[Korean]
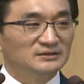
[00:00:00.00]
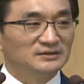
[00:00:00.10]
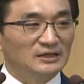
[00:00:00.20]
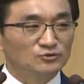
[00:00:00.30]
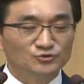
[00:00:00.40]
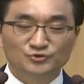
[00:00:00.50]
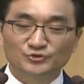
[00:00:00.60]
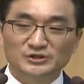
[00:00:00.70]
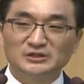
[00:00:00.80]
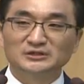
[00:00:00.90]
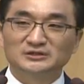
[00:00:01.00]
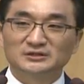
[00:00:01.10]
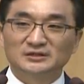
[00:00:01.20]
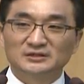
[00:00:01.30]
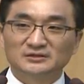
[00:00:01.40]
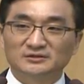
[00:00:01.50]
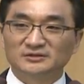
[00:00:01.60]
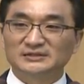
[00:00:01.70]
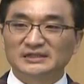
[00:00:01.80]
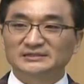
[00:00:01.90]
나눌 수 있는
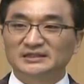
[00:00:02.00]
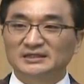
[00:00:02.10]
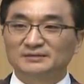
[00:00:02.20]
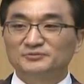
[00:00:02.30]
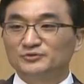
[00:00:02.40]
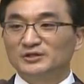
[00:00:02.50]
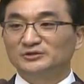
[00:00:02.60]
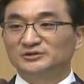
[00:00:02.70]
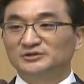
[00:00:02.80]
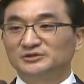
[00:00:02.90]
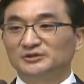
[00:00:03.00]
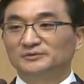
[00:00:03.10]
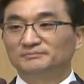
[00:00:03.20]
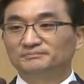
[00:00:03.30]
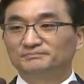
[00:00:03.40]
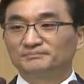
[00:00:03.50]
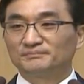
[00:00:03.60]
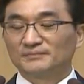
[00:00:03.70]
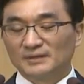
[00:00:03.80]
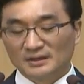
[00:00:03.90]
그런 자세가 필요한 것이죠.
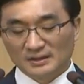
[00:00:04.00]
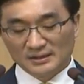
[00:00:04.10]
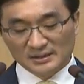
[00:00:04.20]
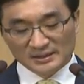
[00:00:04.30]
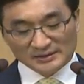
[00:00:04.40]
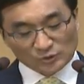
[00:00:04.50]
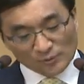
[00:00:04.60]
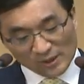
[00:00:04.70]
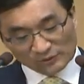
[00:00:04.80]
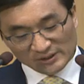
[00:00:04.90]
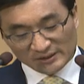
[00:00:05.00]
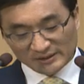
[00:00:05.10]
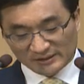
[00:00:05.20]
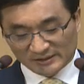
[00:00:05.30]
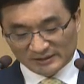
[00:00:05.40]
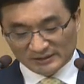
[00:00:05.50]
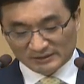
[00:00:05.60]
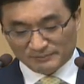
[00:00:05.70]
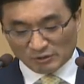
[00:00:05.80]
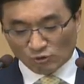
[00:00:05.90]
사도 바울이
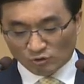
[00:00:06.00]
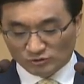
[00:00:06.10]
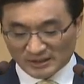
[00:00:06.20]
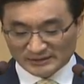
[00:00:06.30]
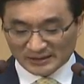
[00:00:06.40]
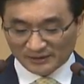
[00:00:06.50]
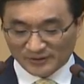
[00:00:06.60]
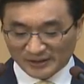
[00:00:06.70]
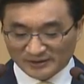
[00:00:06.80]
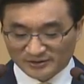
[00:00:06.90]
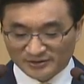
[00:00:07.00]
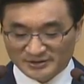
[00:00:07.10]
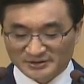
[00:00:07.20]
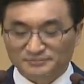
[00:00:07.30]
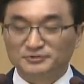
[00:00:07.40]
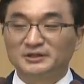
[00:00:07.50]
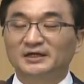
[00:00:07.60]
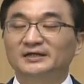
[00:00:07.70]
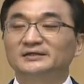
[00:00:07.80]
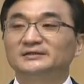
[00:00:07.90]
매우 억울한 상황에 처해
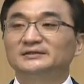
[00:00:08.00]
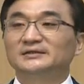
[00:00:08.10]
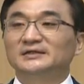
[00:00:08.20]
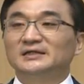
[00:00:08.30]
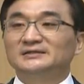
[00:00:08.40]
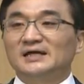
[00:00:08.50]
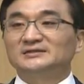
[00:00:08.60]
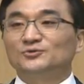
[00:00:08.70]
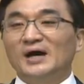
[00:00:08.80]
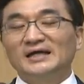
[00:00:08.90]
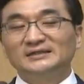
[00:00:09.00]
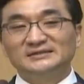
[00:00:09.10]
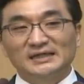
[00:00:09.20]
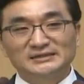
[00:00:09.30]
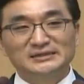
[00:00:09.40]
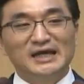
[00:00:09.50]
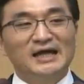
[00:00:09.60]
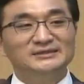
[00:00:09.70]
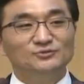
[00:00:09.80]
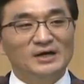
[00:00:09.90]
있습니다. 자신도 자신이
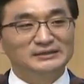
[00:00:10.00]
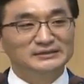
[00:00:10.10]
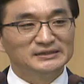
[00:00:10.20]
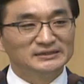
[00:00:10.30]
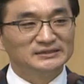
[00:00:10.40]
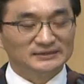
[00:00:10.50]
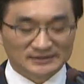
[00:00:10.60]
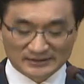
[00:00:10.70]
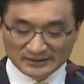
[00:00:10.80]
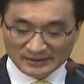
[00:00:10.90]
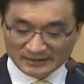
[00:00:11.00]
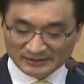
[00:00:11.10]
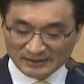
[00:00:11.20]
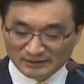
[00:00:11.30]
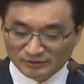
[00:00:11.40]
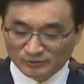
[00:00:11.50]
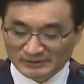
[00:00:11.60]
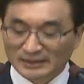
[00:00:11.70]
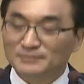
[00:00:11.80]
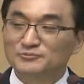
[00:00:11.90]
하지도 않은 일을 했다는
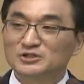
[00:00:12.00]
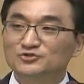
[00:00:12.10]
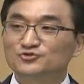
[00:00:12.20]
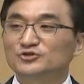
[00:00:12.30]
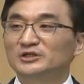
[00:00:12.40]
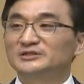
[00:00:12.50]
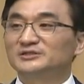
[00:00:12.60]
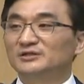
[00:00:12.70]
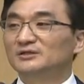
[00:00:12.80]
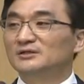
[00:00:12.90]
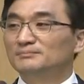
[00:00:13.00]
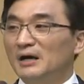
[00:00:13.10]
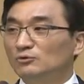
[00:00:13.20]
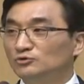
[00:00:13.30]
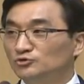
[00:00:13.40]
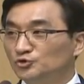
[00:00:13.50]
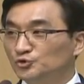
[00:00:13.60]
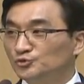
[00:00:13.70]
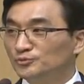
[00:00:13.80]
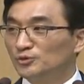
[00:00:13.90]
사람들이 추정해서 바울을
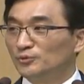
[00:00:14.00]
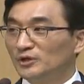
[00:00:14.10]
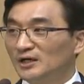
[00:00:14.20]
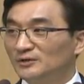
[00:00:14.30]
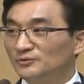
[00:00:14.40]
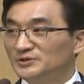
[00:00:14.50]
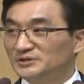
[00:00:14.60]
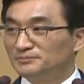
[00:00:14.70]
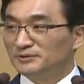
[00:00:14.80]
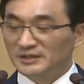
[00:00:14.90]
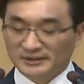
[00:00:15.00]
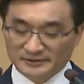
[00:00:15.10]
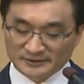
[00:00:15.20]
죽음으로 몰아가고 있습니다.